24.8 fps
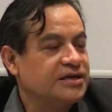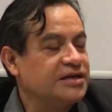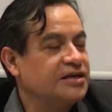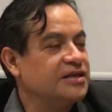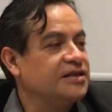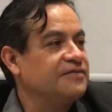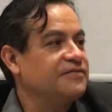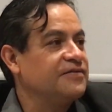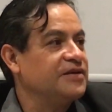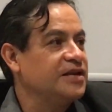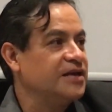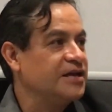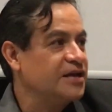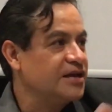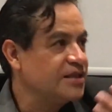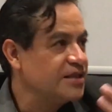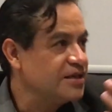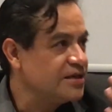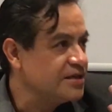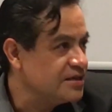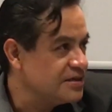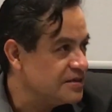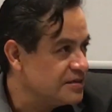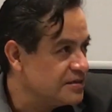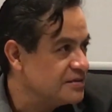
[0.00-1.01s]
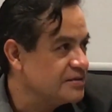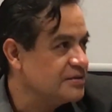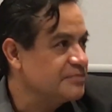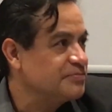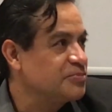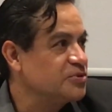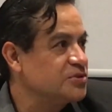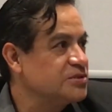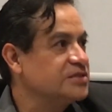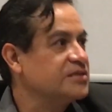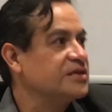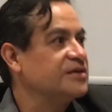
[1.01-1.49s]
de que debería
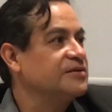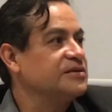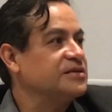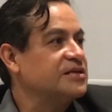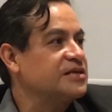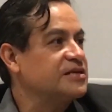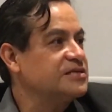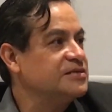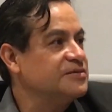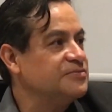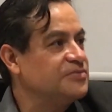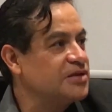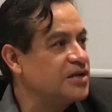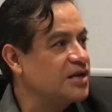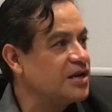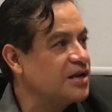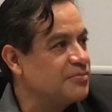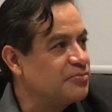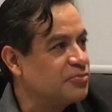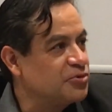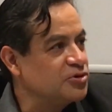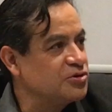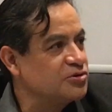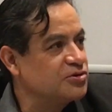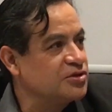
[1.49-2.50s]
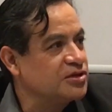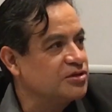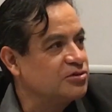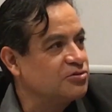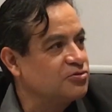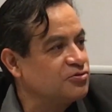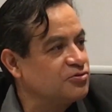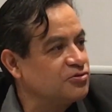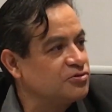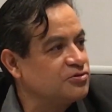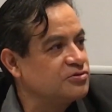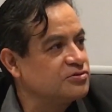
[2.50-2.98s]
de pues, recibir el apoyo
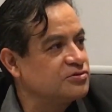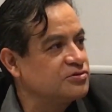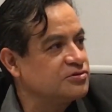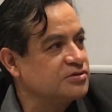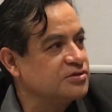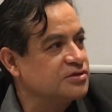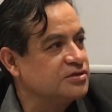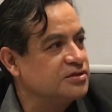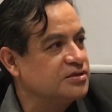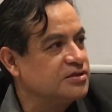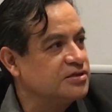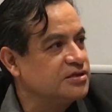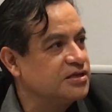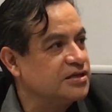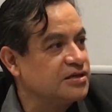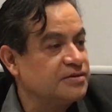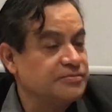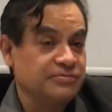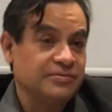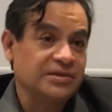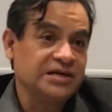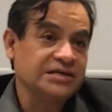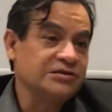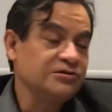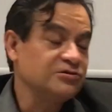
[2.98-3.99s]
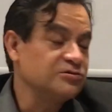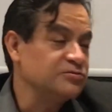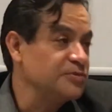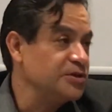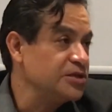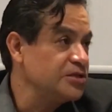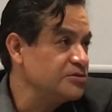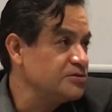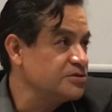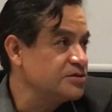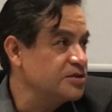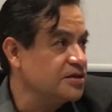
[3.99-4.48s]
de todos y de más
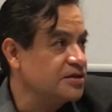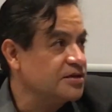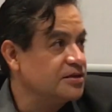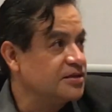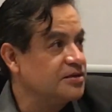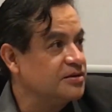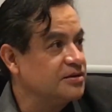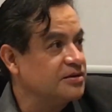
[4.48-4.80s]
los medios